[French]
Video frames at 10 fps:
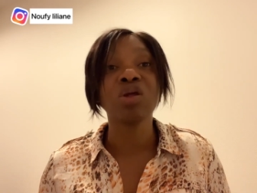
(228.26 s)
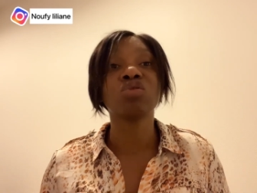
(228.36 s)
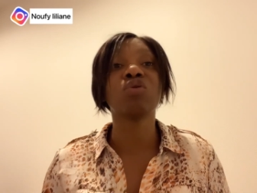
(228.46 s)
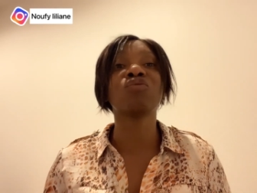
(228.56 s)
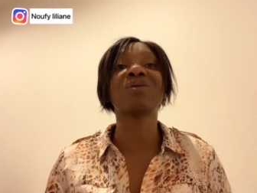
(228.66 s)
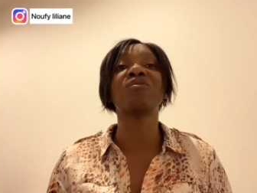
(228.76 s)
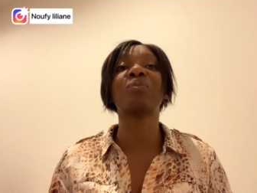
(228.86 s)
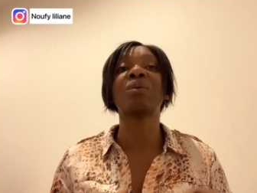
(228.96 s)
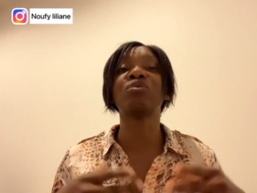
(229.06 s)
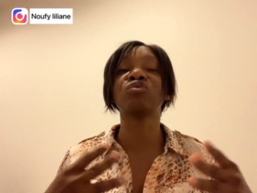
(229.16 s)
Donc, vous n'avez
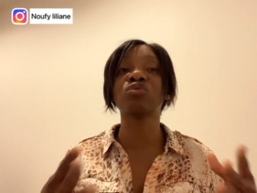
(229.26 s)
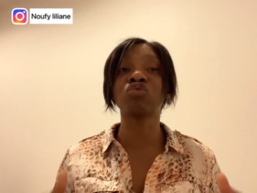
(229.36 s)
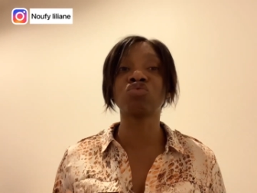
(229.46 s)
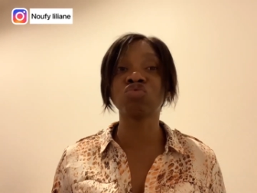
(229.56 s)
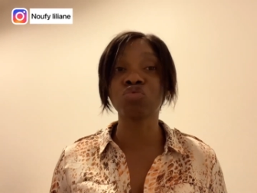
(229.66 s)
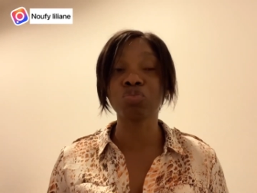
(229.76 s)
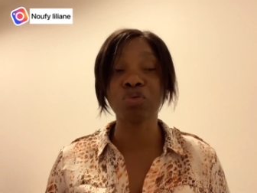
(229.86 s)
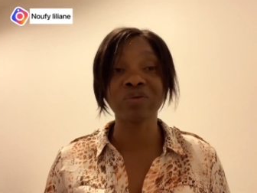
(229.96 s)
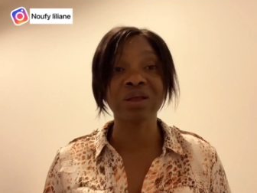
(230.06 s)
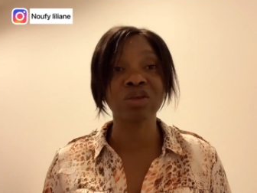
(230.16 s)
pas besoin de toujours
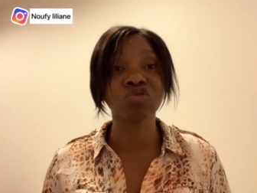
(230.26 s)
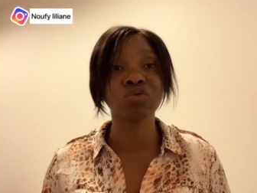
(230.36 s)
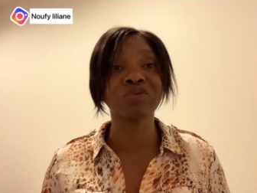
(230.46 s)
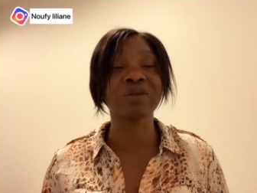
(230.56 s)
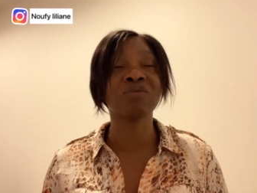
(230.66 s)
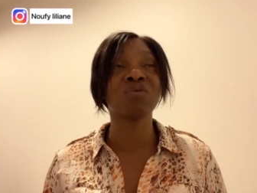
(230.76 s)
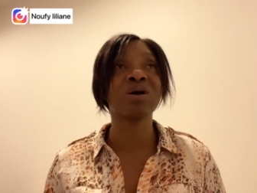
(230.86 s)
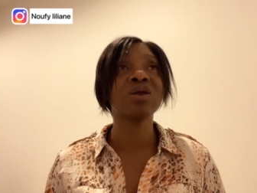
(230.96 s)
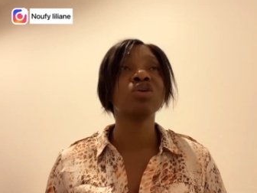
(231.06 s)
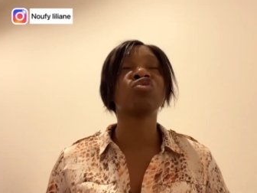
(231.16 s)
poser la question de savoir,
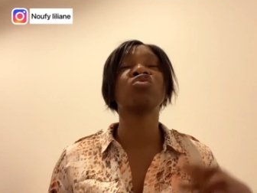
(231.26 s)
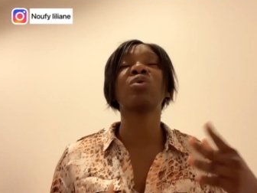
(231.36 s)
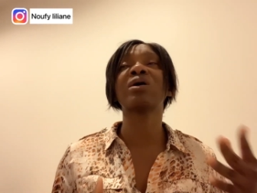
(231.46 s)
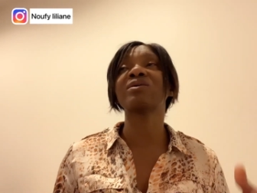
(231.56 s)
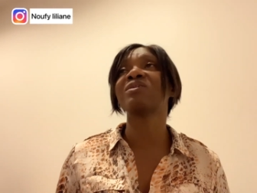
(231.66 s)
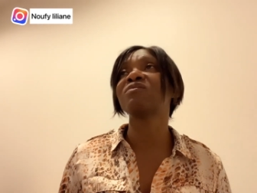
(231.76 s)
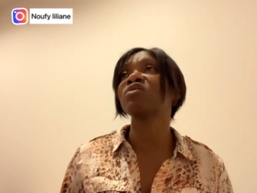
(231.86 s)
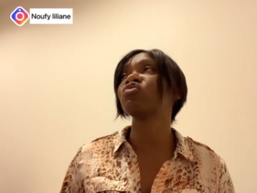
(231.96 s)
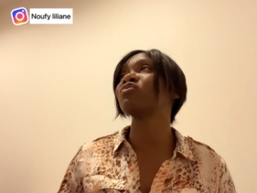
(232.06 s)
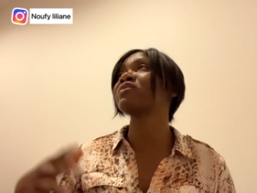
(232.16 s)
je dois réserver
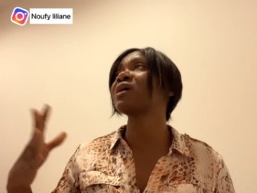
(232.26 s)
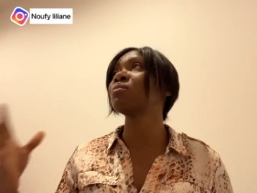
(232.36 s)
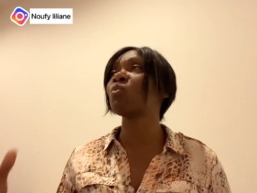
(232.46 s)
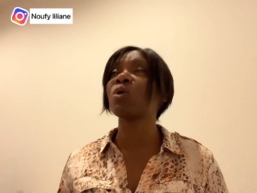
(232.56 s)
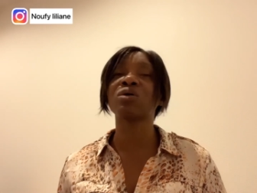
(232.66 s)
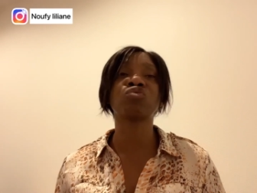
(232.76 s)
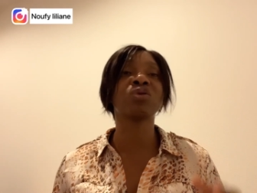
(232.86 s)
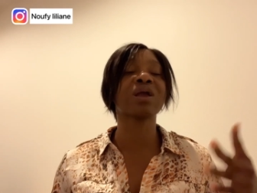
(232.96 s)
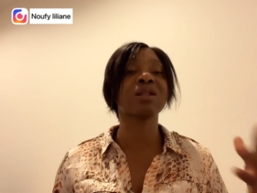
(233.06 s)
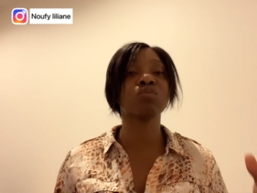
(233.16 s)
sur cinq mois, sur
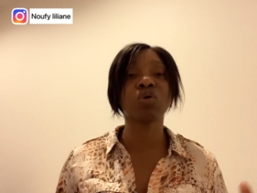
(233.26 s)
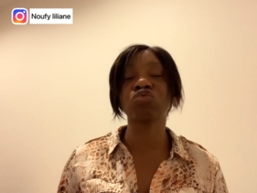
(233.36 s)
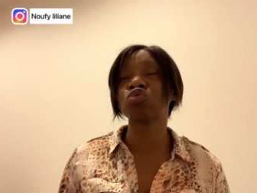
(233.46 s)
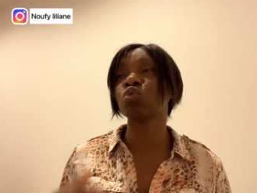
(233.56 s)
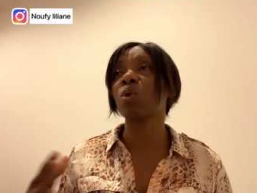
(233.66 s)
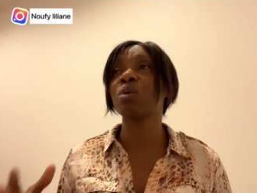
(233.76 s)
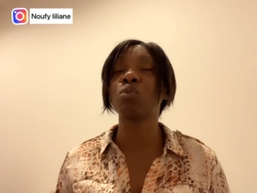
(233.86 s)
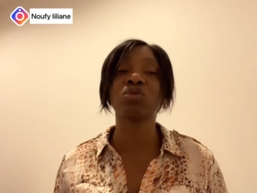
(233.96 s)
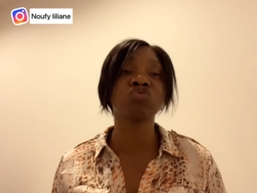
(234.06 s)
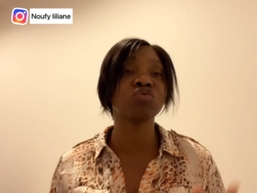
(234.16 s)
quatre mois, sur trois
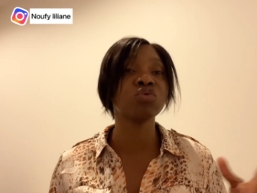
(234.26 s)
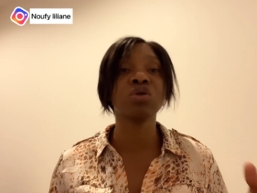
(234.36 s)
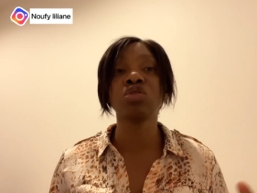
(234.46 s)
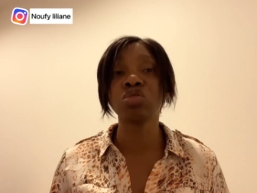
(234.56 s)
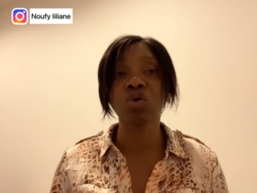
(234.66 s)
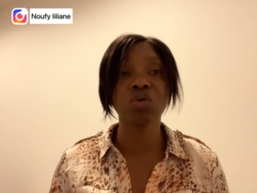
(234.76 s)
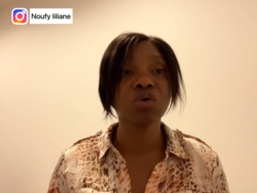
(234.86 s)
mois, sur... Non.